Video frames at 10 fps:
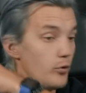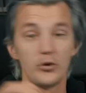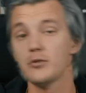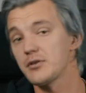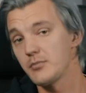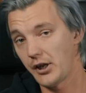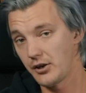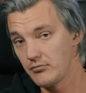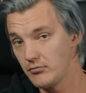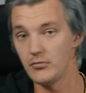Но будем
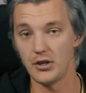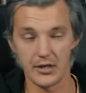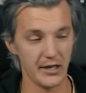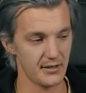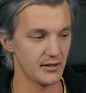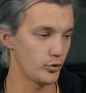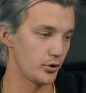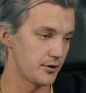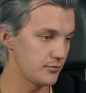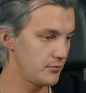посмотреть. Интересно наблюдать.